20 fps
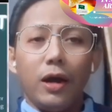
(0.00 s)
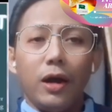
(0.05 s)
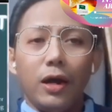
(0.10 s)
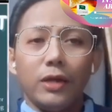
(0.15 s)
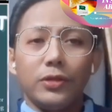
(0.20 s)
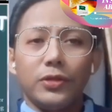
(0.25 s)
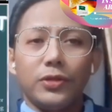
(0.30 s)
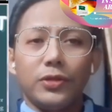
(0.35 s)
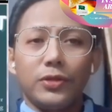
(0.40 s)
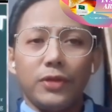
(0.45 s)

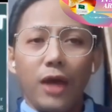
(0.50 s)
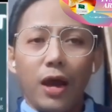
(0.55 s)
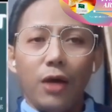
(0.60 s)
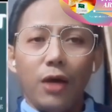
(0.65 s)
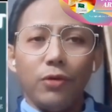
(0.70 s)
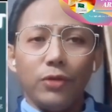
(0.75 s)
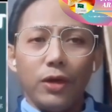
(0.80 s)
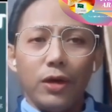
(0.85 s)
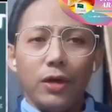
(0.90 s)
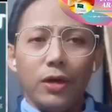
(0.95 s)
at
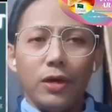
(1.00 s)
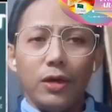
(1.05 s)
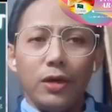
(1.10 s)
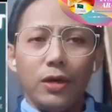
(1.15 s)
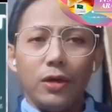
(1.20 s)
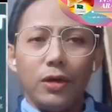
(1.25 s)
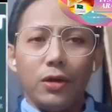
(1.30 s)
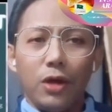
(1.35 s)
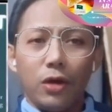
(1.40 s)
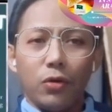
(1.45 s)

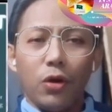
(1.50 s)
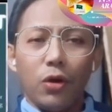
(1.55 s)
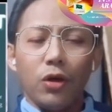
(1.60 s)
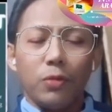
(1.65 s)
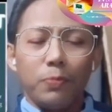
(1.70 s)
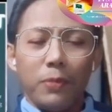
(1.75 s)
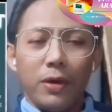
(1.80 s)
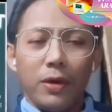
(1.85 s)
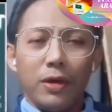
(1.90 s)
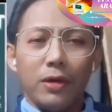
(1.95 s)
Saudi
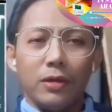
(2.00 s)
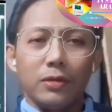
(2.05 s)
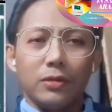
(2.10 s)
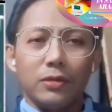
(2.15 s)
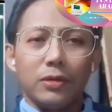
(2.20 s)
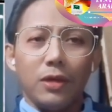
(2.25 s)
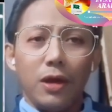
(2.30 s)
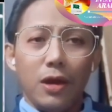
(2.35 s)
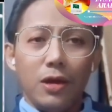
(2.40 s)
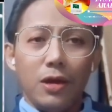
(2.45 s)

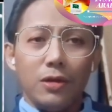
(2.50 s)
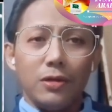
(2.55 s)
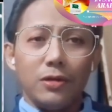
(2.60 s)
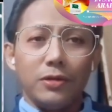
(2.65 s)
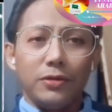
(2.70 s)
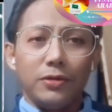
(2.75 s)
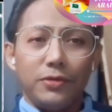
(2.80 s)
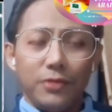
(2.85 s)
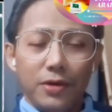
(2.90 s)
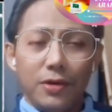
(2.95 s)
Recruitment
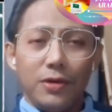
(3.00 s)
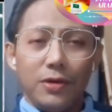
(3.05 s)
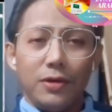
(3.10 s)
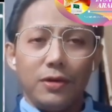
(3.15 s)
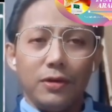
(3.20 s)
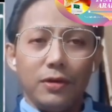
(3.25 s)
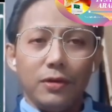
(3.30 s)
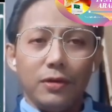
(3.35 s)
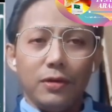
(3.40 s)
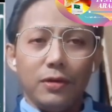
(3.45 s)
Agency